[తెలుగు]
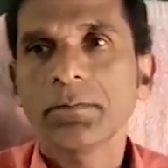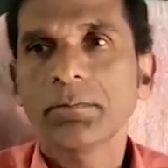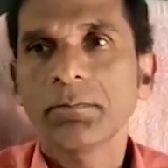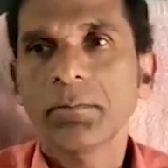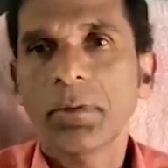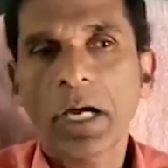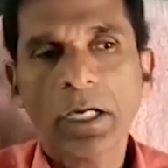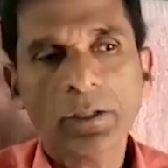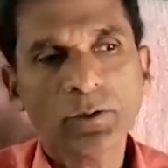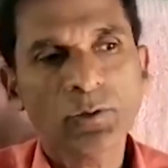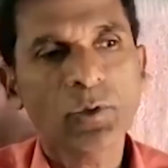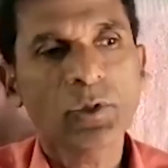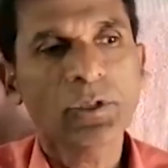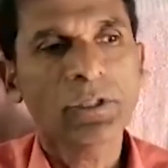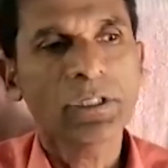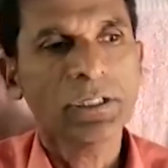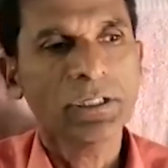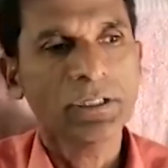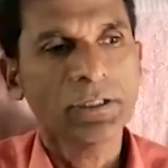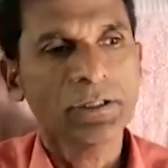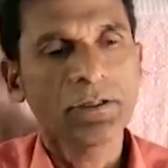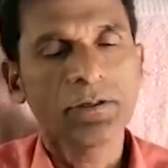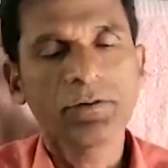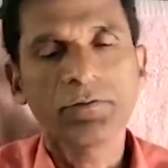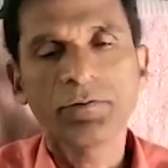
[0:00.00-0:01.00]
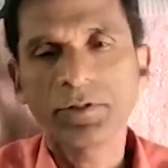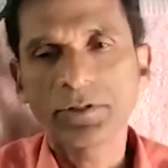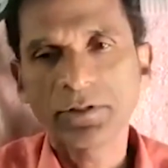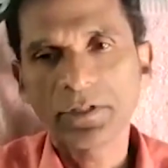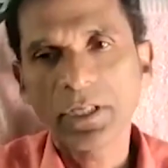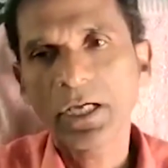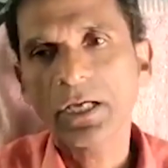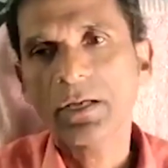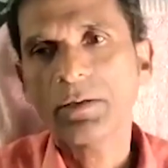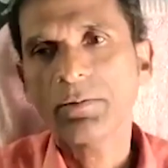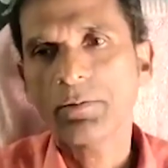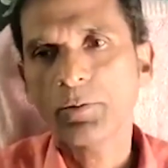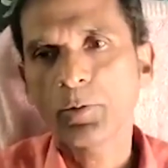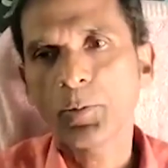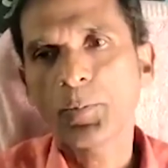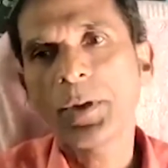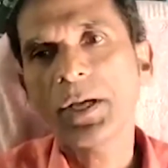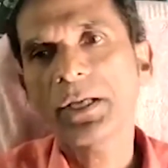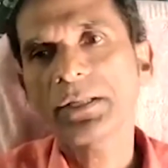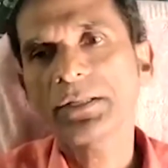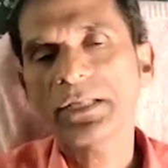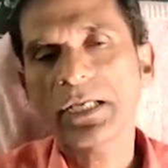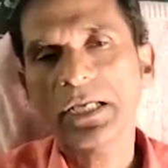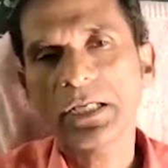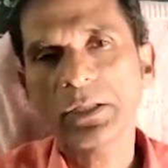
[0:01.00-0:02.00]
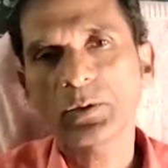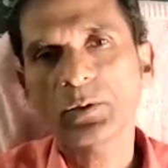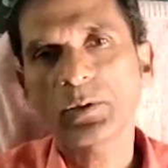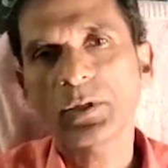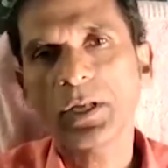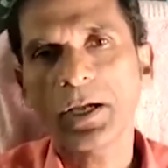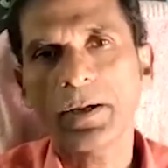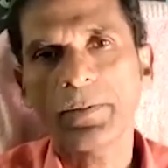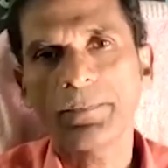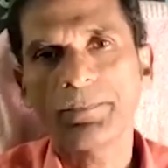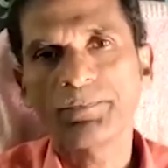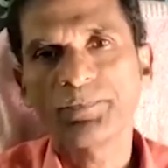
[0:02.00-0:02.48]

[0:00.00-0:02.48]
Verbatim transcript: మాతోటి విద్యా ఉపాధ్యాయులు కూడా